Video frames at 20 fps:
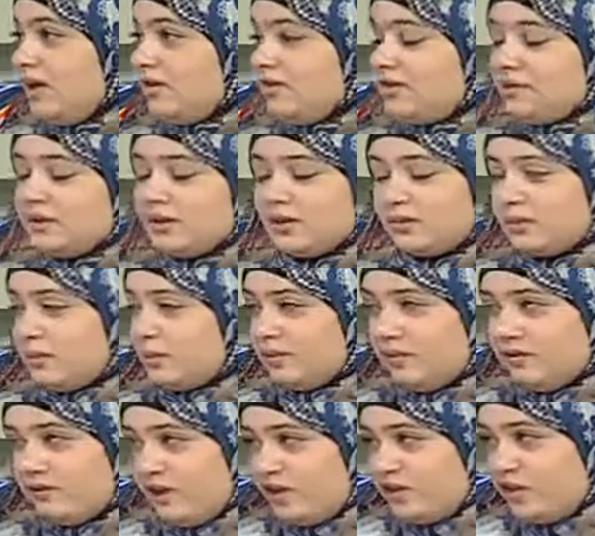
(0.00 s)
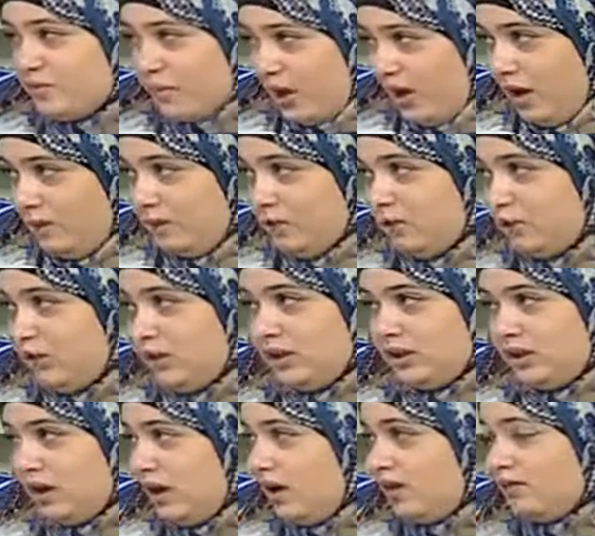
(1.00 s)
في بنات ما بتفرقش معاها بتقول لي
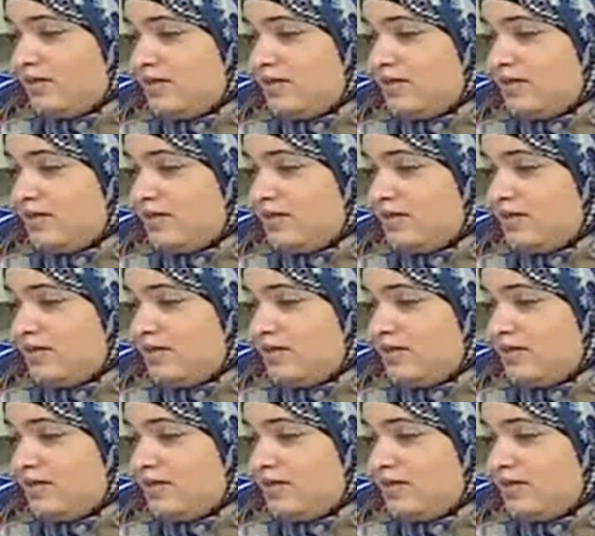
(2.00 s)
انا